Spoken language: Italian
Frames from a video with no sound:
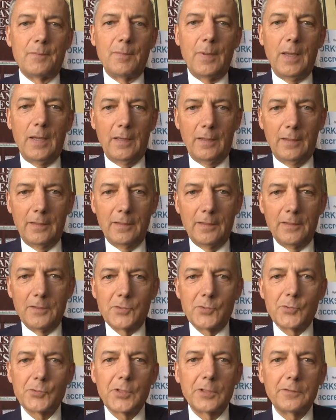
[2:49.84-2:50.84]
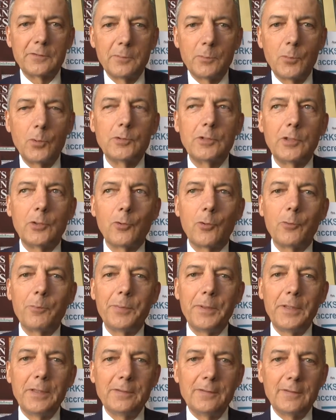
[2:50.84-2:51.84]
Beh, sono stati molti
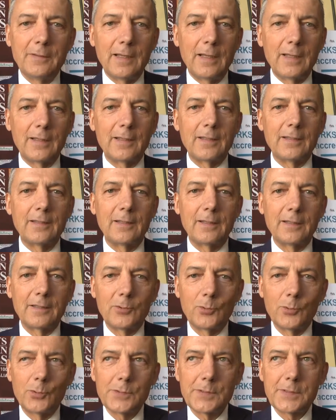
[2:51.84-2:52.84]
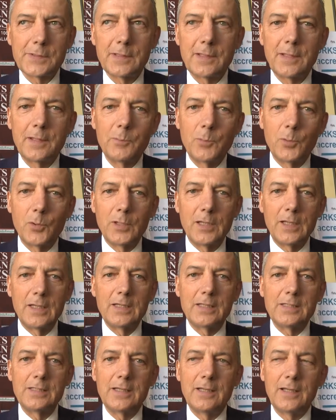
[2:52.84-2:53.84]
colpiti anche dalla Dozza
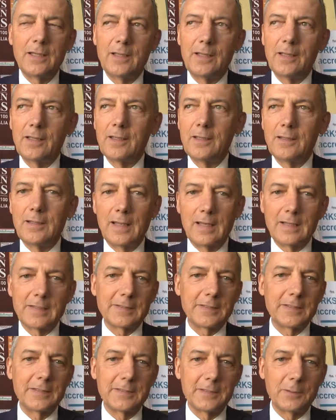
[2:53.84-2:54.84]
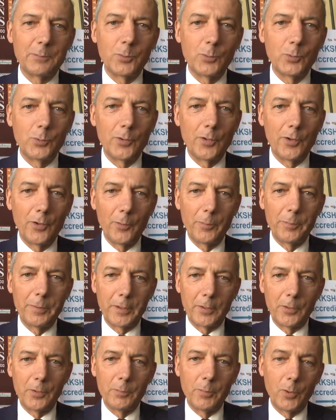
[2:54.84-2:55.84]
Molese e dalla stessa Budrio,
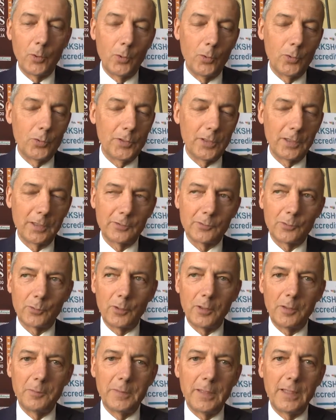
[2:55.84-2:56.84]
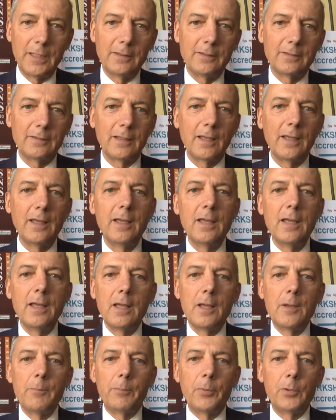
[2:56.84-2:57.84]
però Bologna naturalmente.
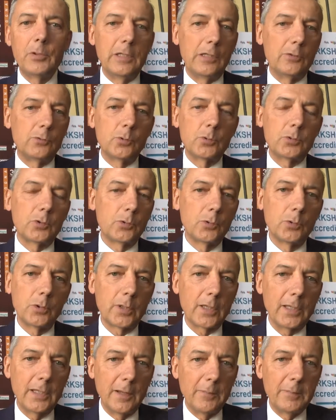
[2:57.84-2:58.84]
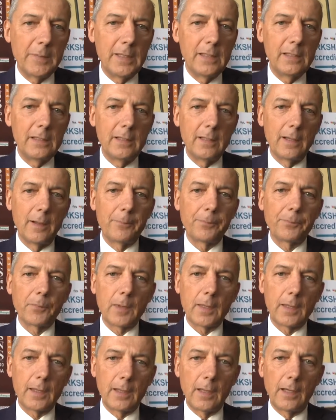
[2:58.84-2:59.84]
Poi gli Educ in Emilia
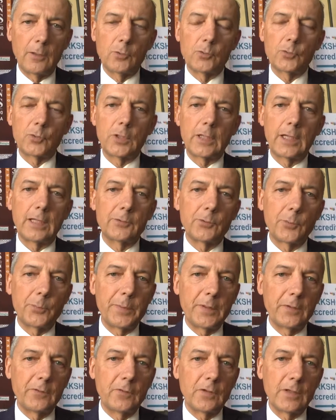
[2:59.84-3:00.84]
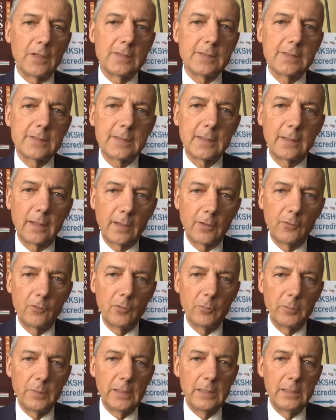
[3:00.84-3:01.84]
che hanno toccato Piacenza, Reggio
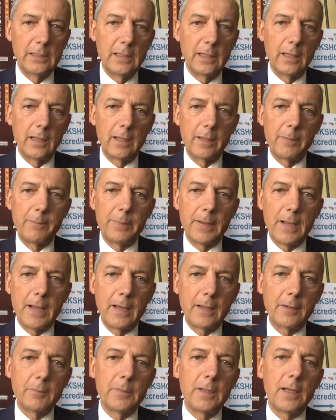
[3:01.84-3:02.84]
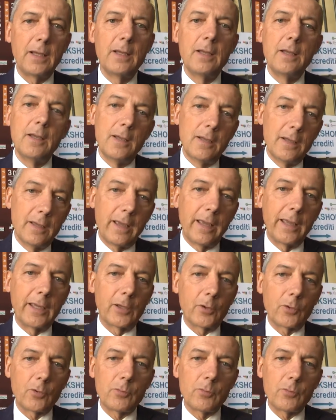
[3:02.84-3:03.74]
Emilia e Parma e in